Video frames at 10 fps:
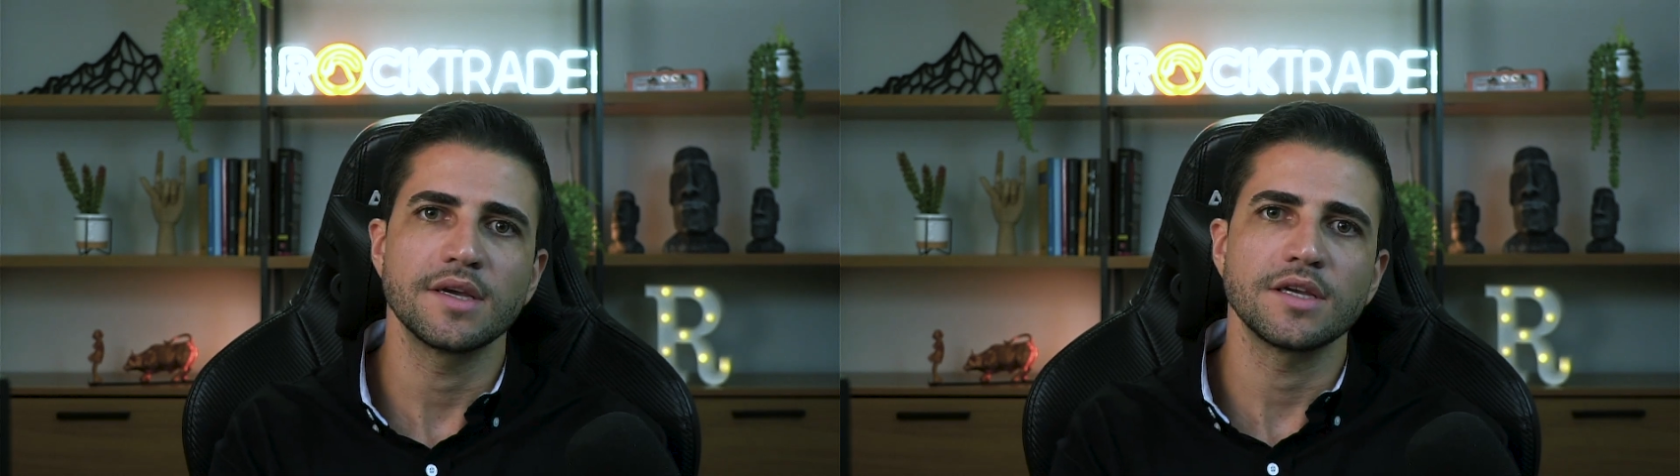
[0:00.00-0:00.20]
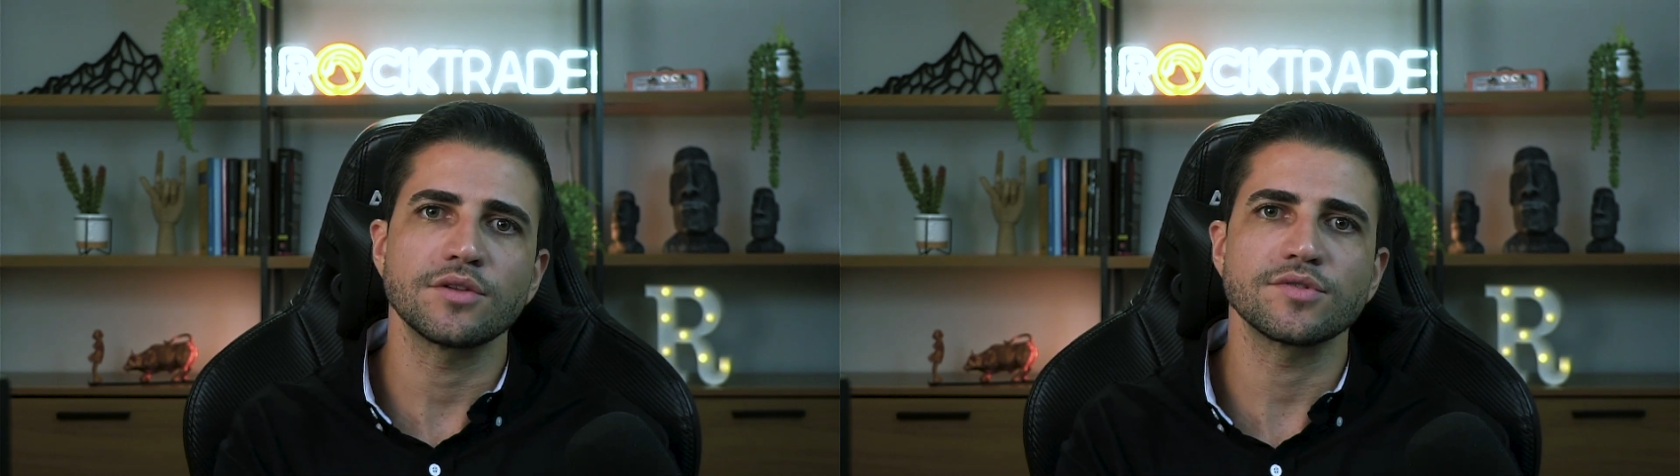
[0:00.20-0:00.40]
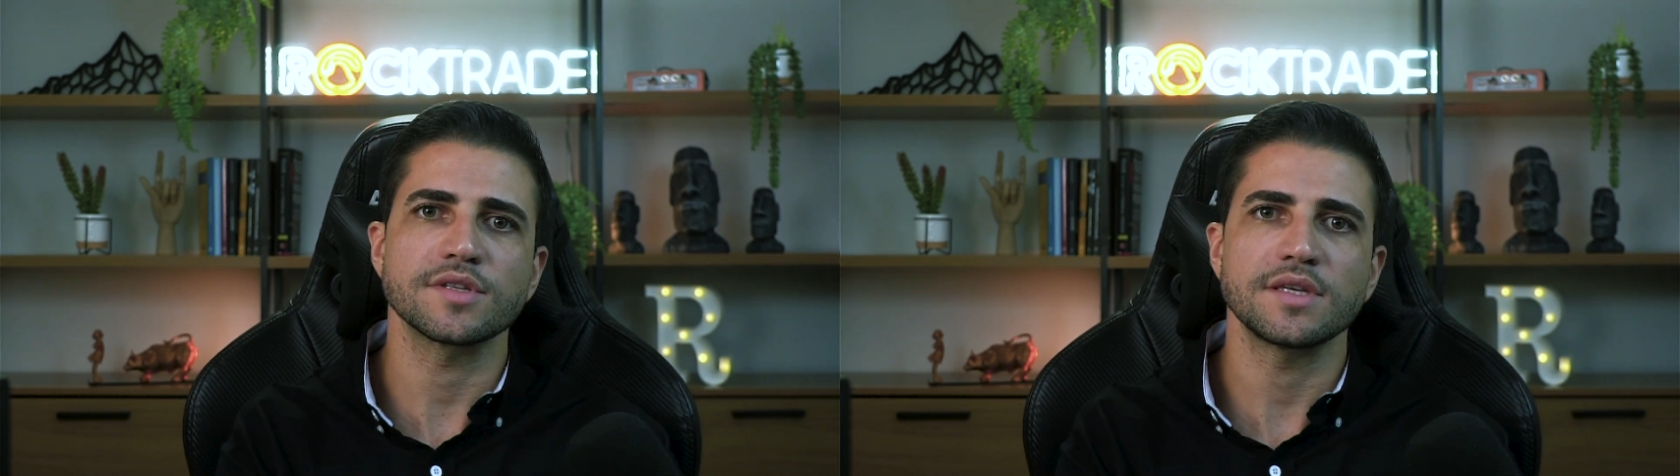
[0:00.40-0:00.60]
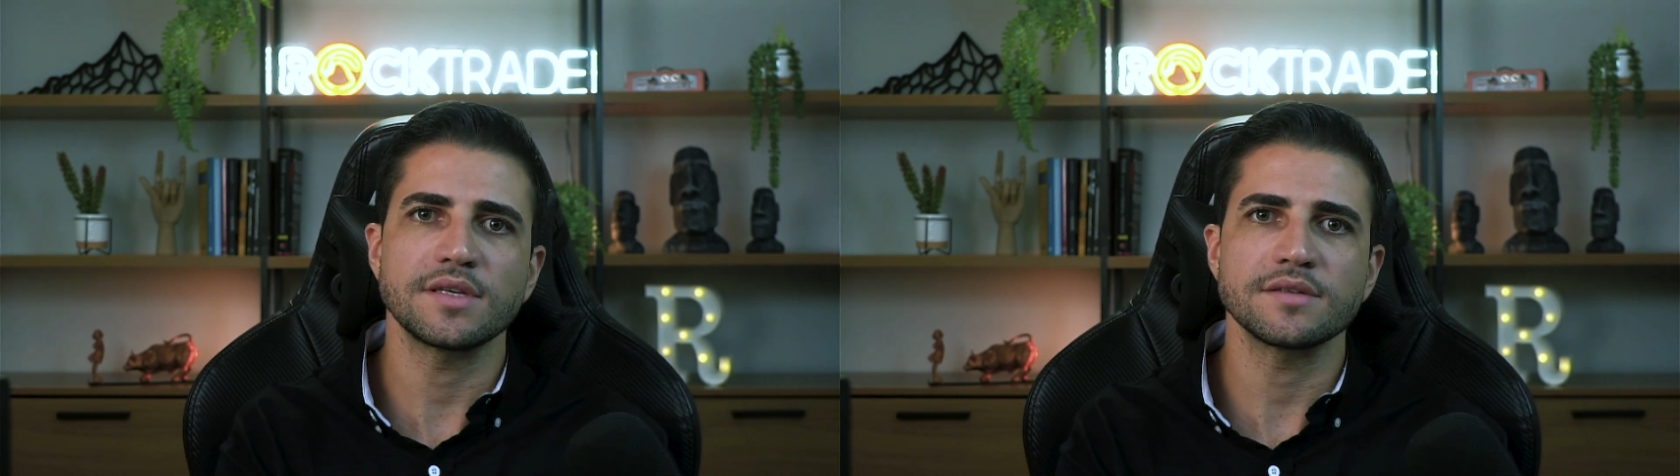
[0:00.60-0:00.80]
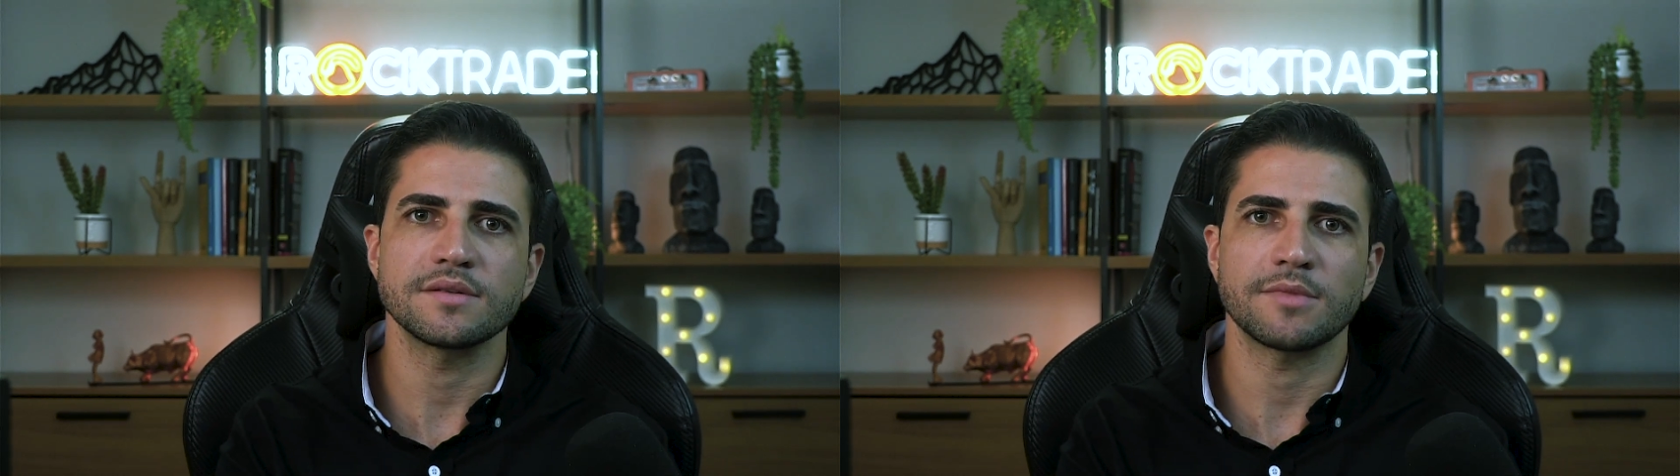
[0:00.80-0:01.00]
e nos
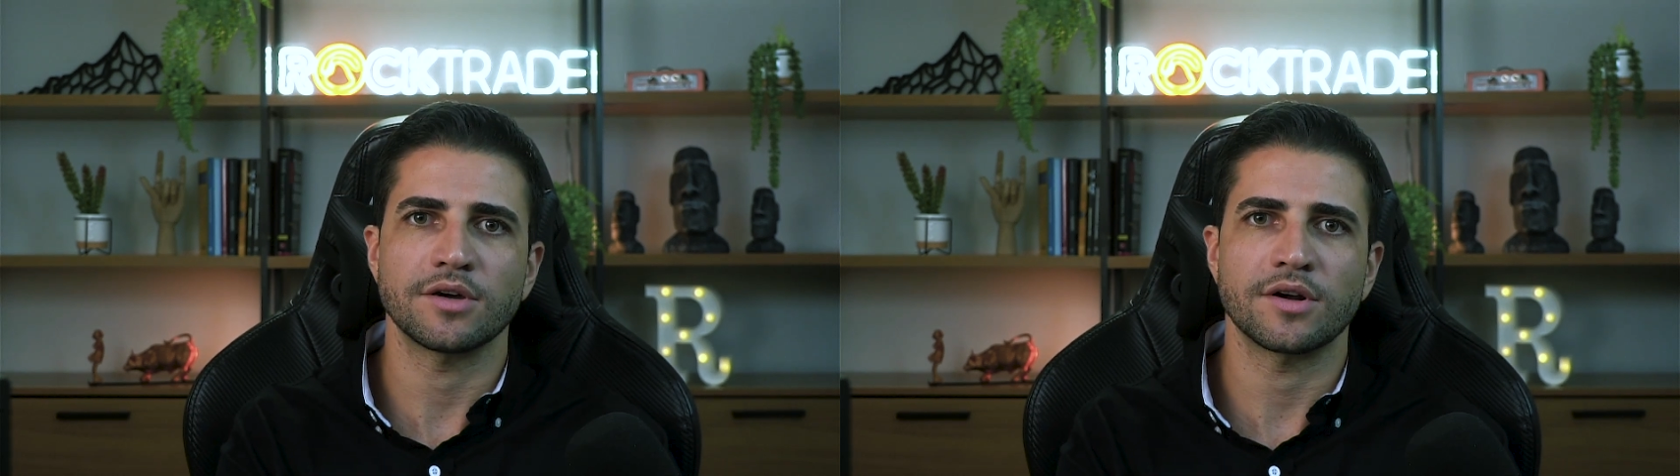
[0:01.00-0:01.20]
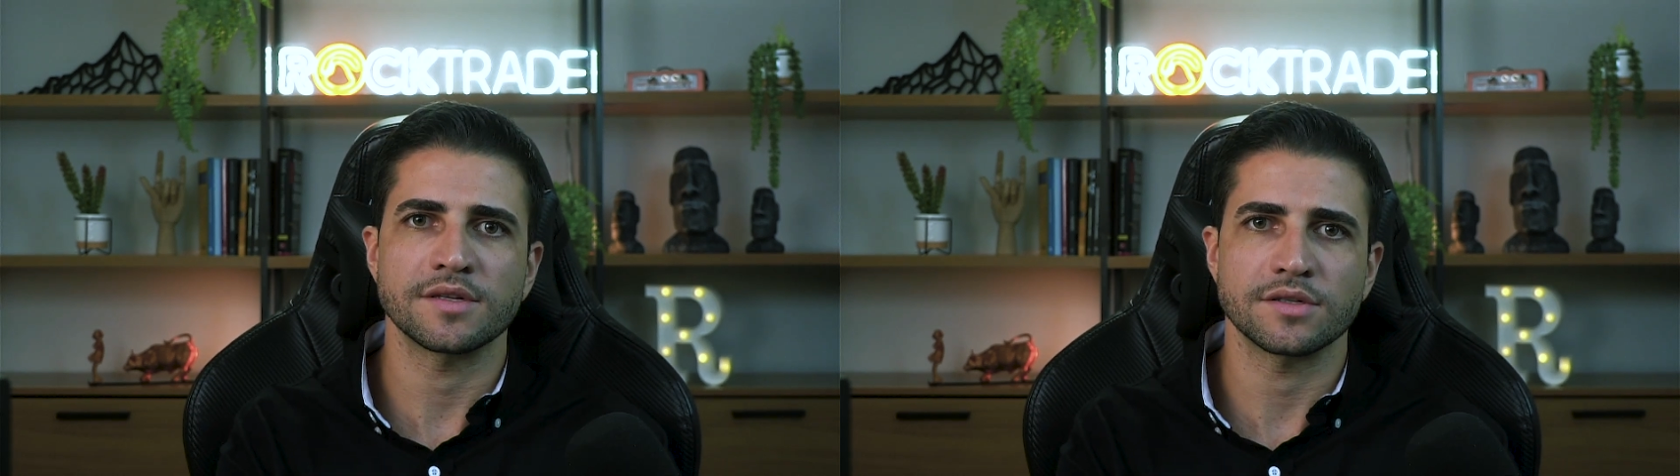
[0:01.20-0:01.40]
15 maiores